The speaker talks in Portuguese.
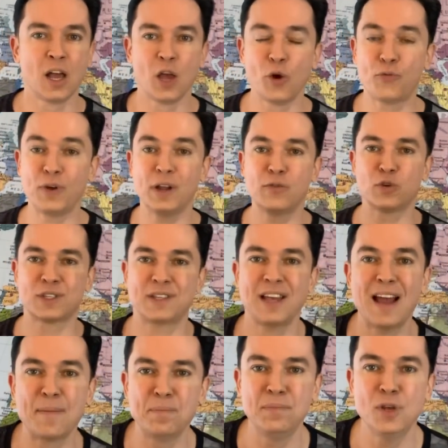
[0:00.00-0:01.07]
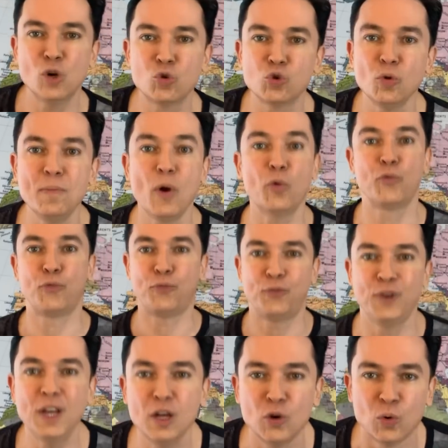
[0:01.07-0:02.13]
Eu falei, você é amigo do meu
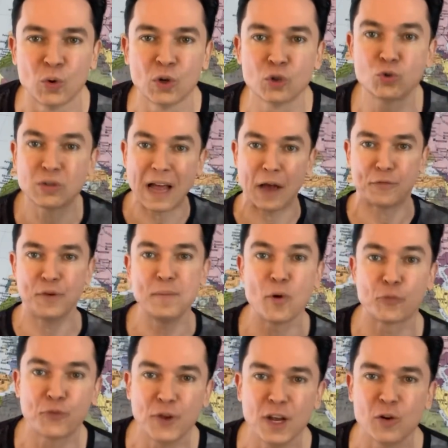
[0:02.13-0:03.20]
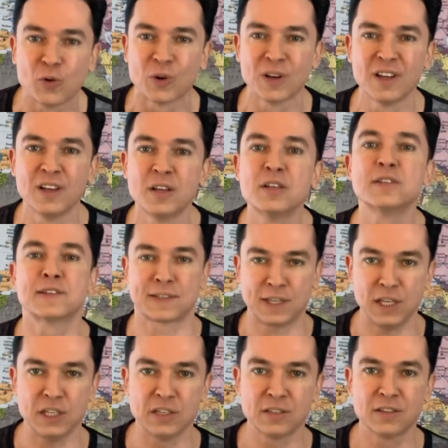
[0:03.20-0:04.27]
filho? Do Davi, meu filho?
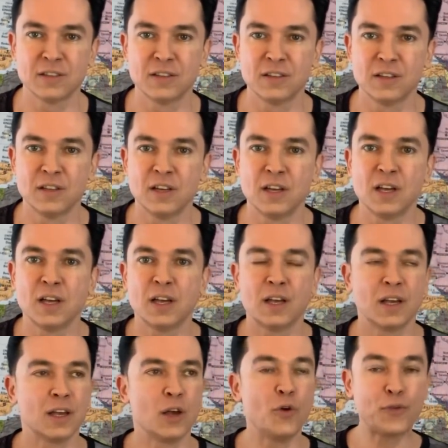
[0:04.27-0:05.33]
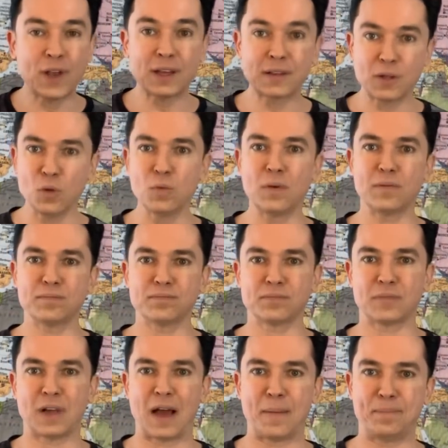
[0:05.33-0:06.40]
Sim. Eu fiquei tão
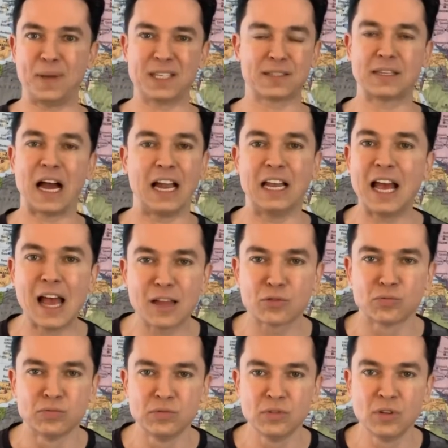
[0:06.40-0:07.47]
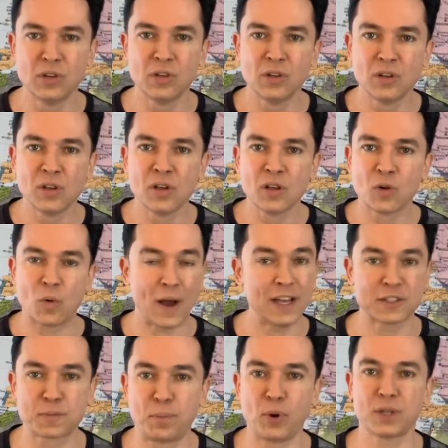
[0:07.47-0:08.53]
abestalhado com a
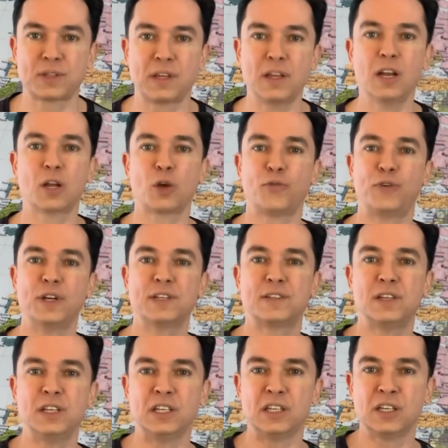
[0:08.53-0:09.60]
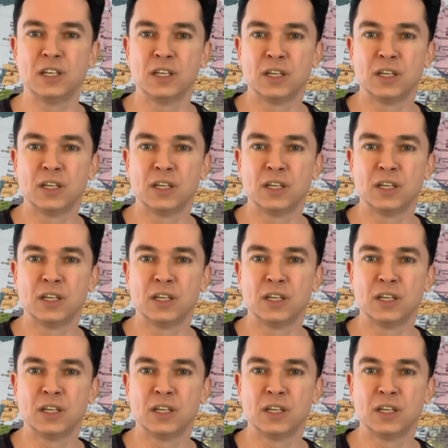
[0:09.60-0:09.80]
resposta dele que eu falei assim: